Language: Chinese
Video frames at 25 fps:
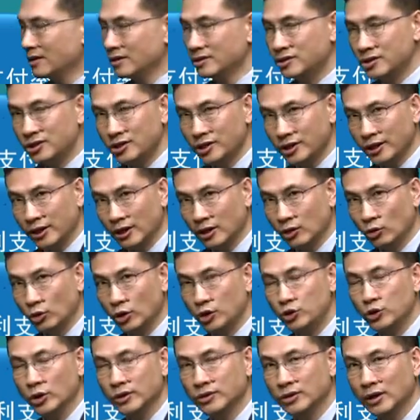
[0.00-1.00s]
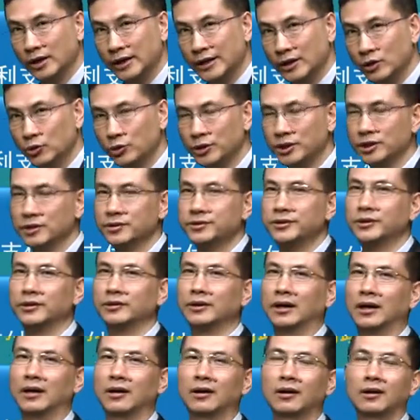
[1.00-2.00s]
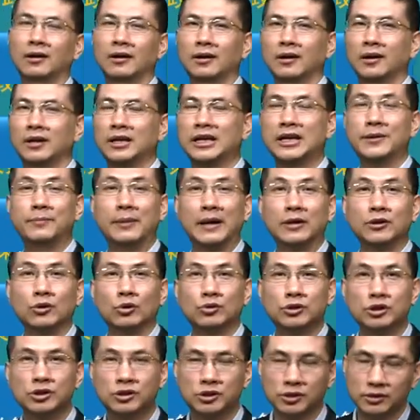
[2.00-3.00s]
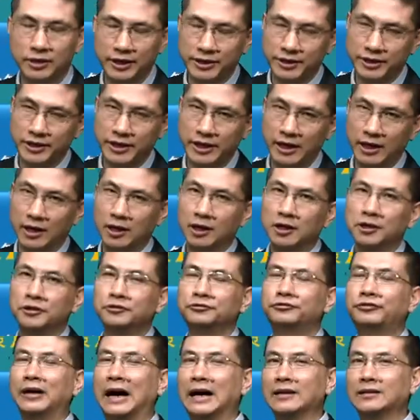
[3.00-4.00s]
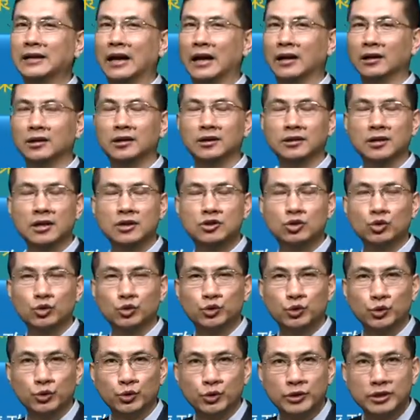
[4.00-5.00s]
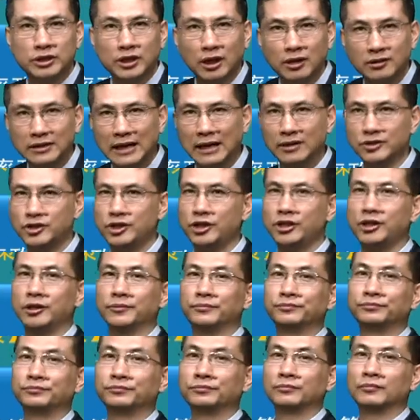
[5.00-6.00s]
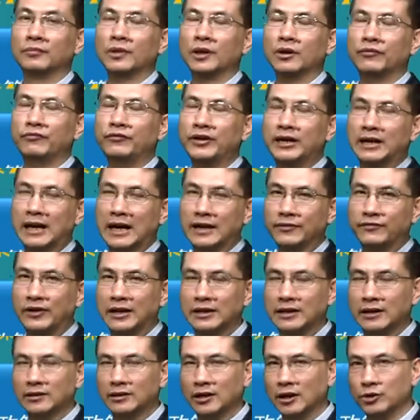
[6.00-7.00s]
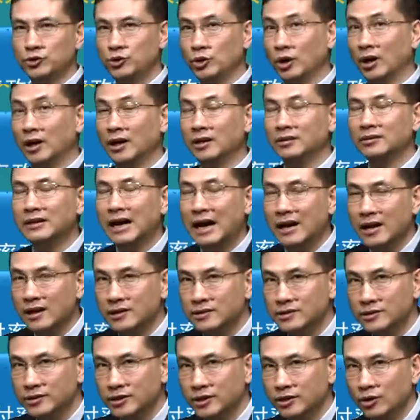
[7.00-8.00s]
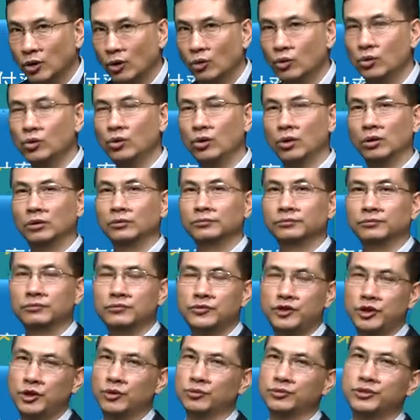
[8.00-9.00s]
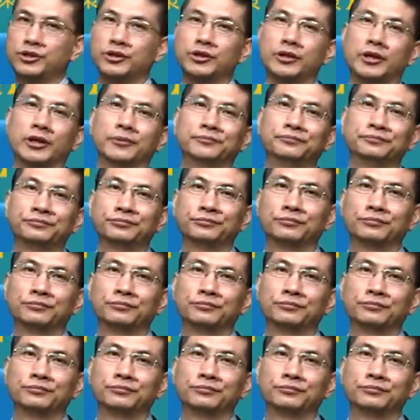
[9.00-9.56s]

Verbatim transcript: 的企业会选择零鼓励政策呢？一般都是指那些发展可能正处于成长期，未来发展呢需要很大量资金投入这种企业，